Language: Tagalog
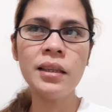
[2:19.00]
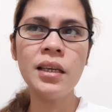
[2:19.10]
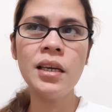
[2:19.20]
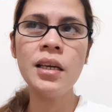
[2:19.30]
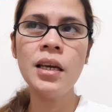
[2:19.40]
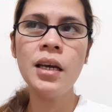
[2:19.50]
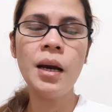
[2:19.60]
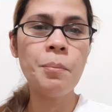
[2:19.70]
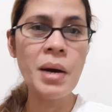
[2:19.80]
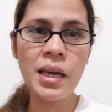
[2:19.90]
nating
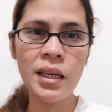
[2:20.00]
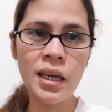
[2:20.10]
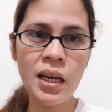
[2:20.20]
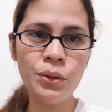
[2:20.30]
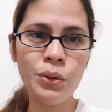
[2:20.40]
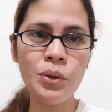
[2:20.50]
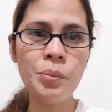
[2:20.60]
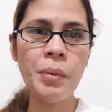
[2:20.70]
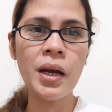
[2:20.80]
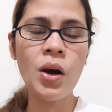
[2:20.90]
bayanihan
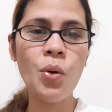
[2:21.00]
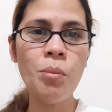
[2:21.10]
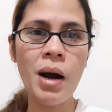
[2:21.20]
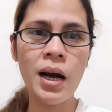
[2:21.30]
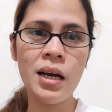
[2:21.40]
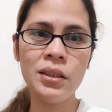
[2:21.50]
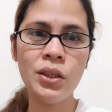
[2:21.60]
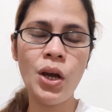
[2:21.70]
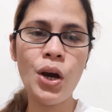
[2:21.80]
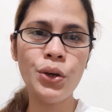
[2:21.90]
doon para umangat
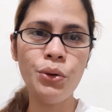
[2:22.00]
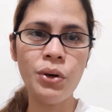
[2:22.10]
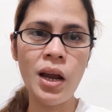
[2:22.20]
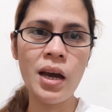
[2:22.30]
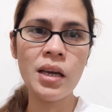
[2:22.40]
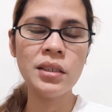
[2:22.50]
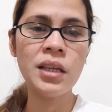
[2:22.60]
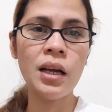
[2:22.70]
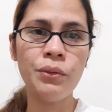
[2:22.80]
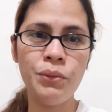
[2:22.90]
yung
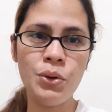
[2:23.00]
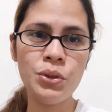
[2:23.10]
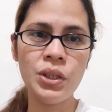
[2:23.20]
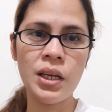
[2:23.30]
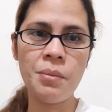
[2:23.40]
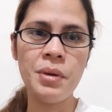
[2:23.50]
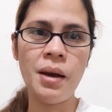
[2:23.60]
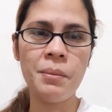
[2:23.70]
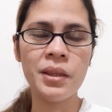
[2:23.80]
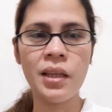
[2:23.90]
likes at views ni
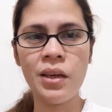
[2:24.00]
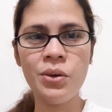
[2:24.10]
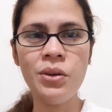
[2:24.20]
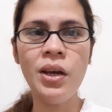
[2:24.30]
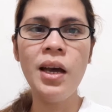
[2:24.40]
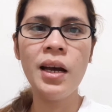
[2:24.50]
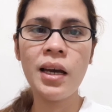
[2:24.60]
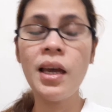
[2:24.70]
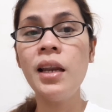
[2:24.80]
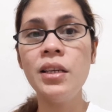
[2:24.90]
Rabia Mateo.
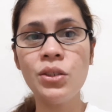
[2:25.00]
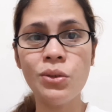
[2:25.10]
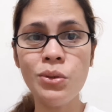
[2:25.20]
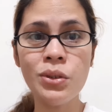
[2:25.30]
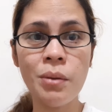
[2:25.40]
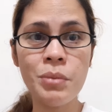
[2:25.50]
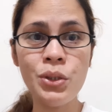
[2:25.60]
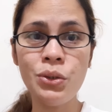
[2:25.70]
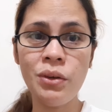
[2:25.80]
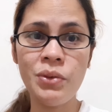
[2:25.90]
Kaya let's go sa
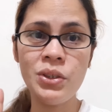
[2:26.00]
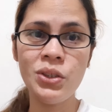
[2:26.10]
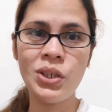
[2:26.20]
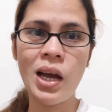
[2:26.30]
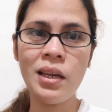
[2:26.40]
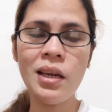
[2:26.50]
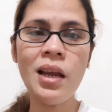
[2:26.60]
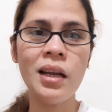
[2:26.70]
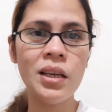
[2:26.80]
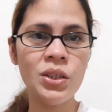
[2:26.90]
Miss Universe
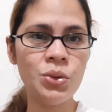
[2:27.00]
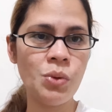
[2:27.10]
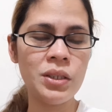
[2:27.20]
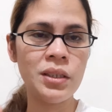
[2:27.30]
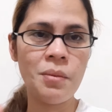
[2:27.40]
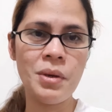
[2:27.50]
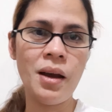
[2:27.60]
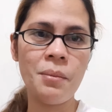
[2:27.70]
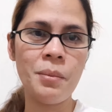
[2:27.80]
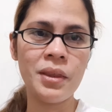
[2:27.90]
channel and let's watch
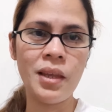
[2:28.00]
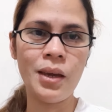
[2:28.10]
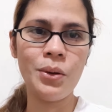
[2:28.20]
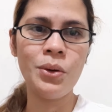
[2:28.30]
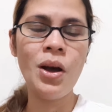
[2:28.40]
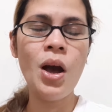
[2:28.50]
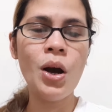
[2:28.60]
Rabia Mateo